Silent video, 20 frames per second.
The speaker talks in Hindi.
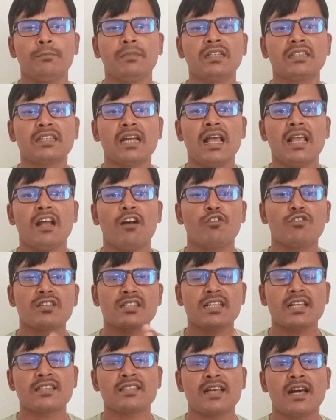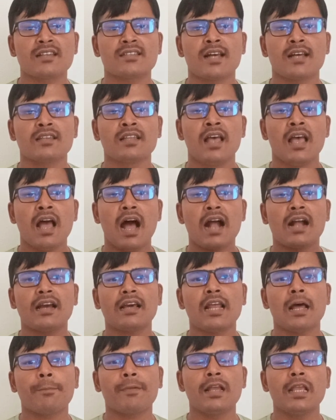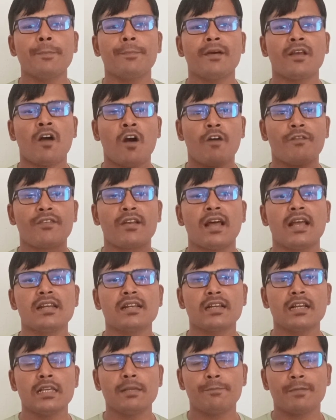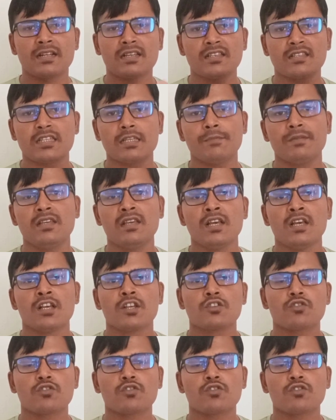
मिलता है और इसके साथ साथ अगर आप कहीं पर ऑफलाइन कहीं पर किसी भी